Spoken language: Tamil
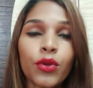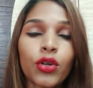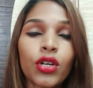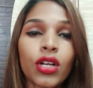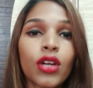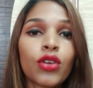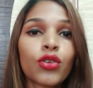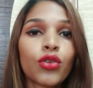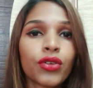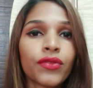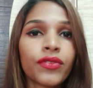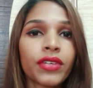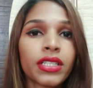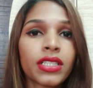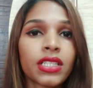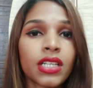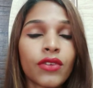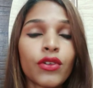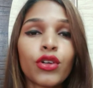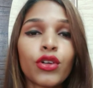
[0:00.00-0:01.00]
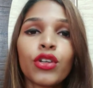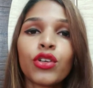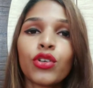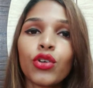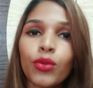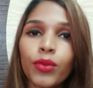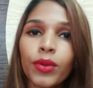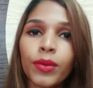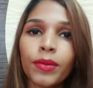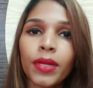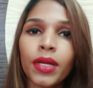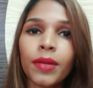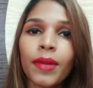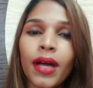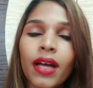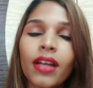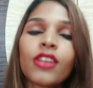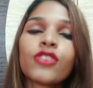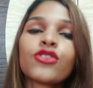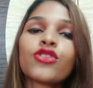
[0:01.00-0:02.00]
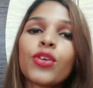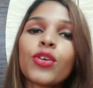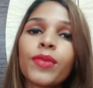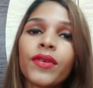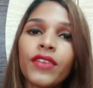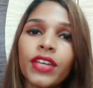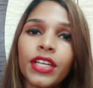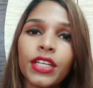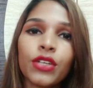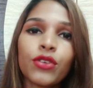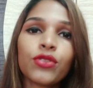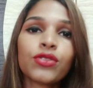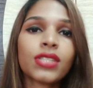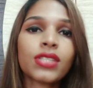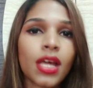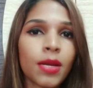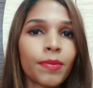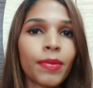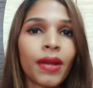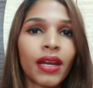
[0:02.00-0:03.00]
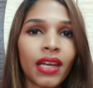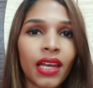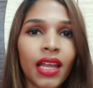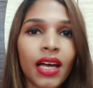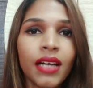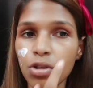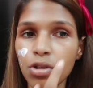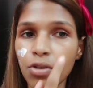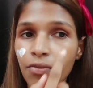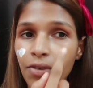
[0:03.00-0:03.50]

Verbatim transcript: போட்டாலும் நோட்டிஃபிகேஷனில் வரும் நீங்கள் ஓப்பன் பண்ணி பார்க்கலாம் ஸோ இப்போ வீடியோ ஸ்டார்ட் பண்ணலாம்